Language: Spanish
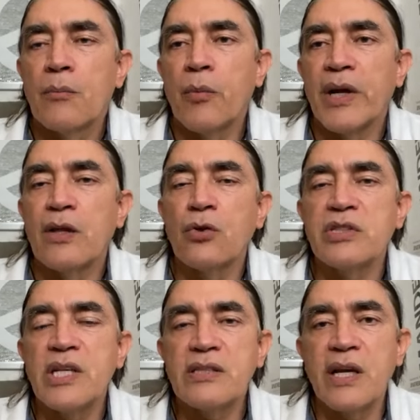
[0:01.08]
Buenas
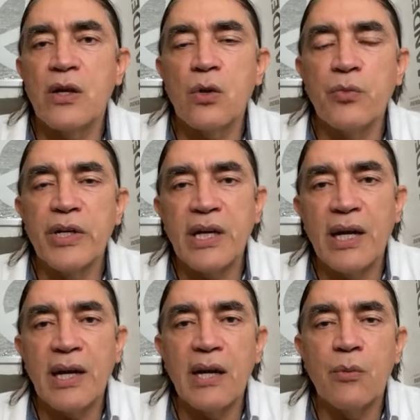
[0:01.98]
noches, quiero
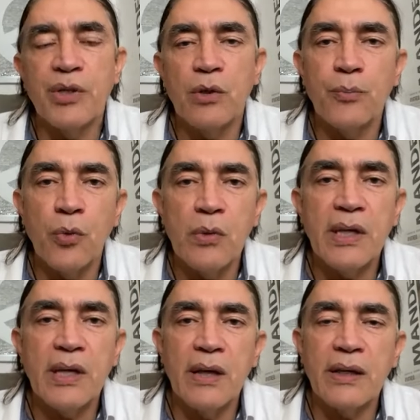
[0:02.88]
comunicar a la opinión
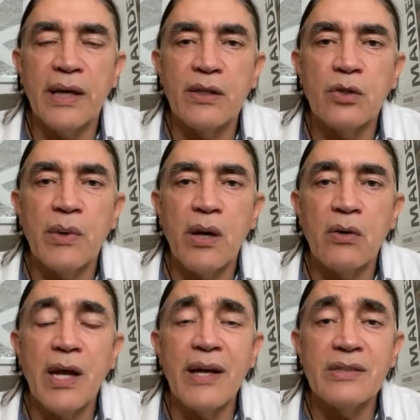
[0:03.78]
pública que he
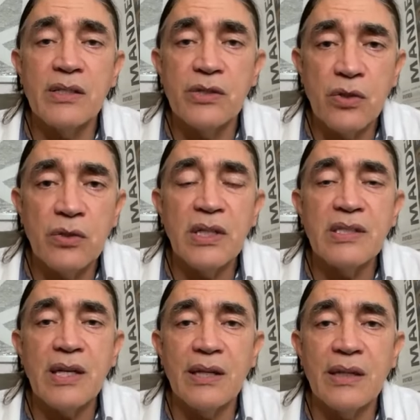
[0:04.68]
tomado la decisión de
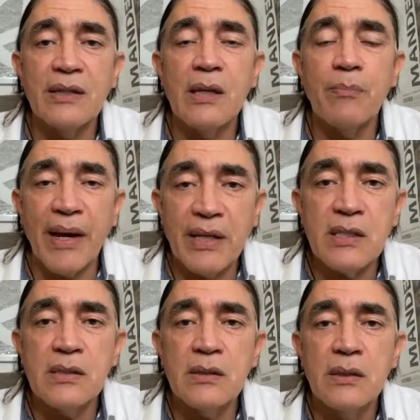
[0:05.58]
salir del
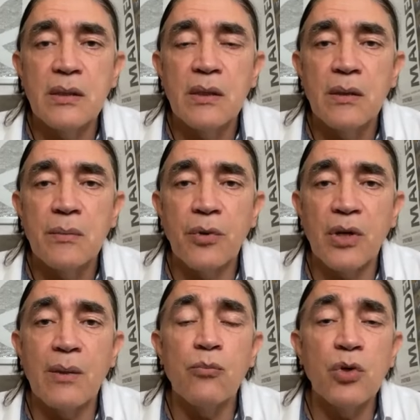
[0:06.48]
país
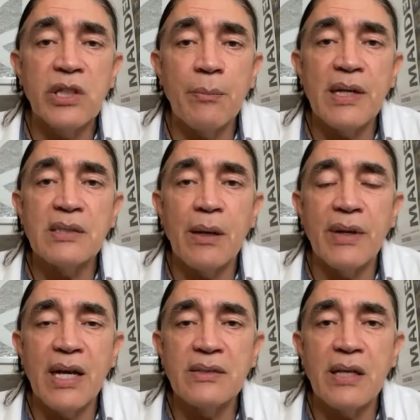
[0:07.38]
por las múltiples
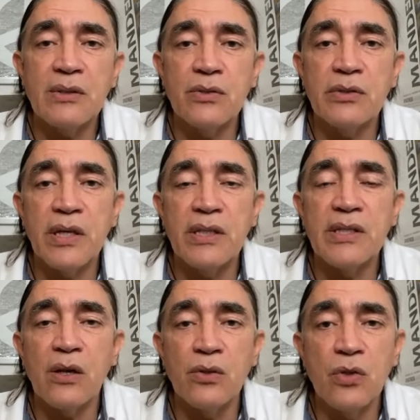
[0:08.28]
amenazas que ustedes
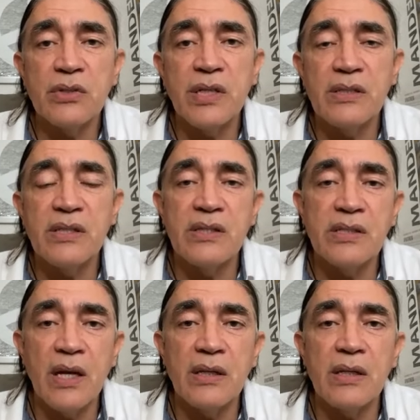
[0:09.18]
ya conocen, se
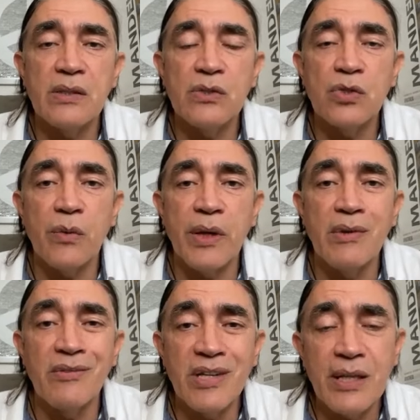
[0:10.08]
ciernen sobre
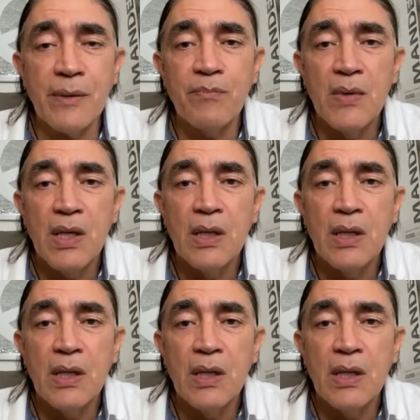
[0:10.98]
mi vida,